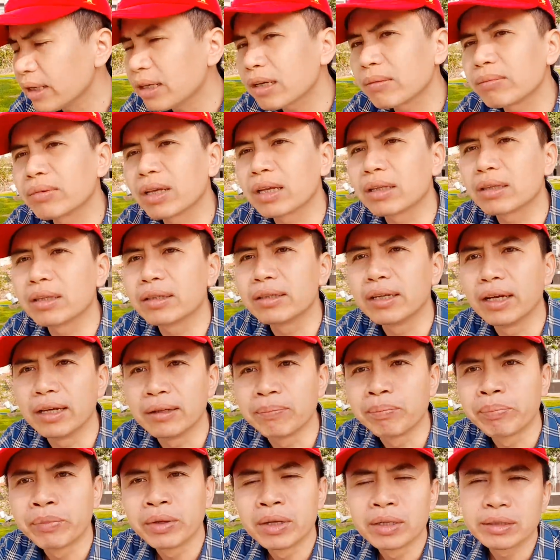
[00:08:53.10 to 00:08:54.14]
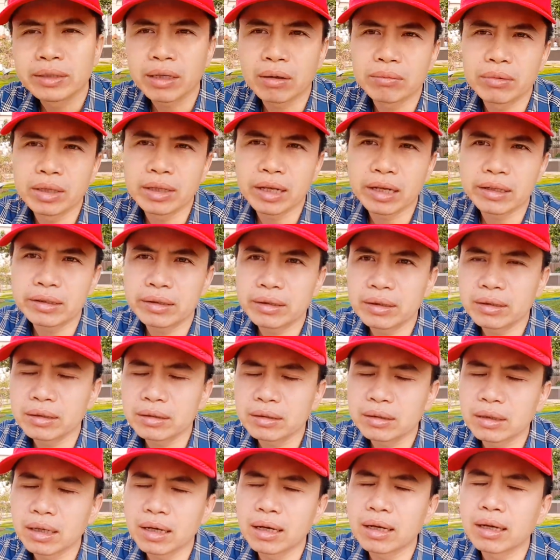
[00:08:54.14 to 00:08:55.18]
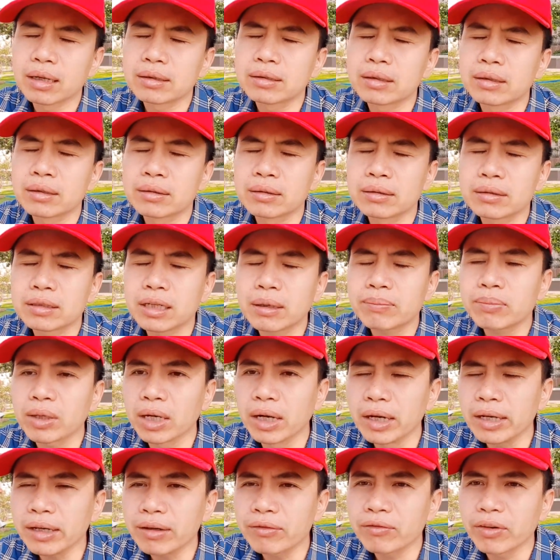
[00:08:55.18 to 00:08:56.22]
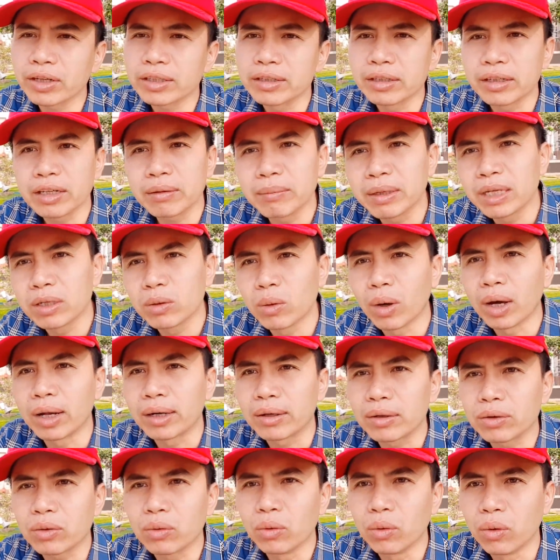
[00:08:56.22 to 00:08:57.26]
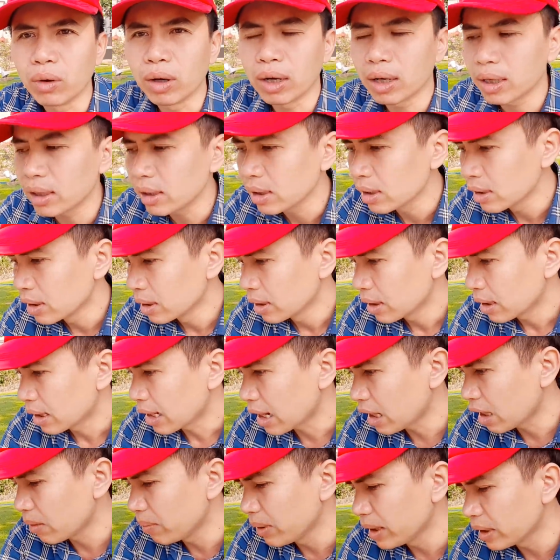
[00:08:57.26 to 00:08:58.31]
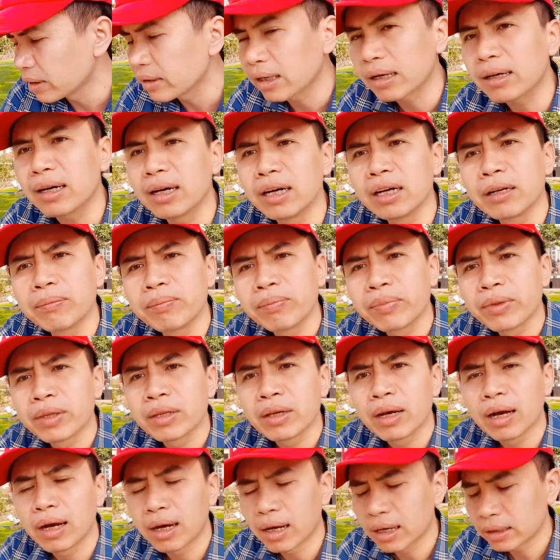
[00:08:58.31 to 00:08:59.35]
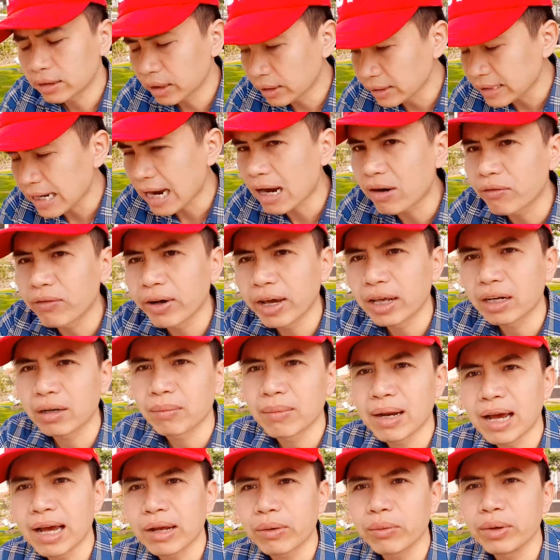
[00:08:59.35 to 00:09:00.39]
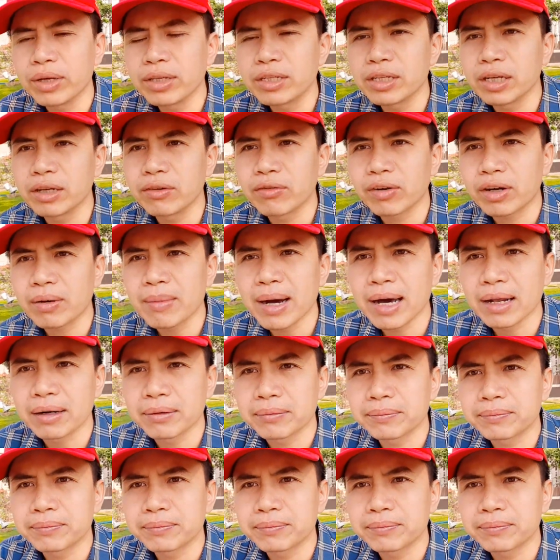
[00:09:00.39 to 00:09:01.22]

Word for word: cập nhật tình hình trong thời gian à, sắp tới và những cái bình luận của Admin Thắng ơi. À, thân chào và hẹn gặp lại quý anh chị và các bạn.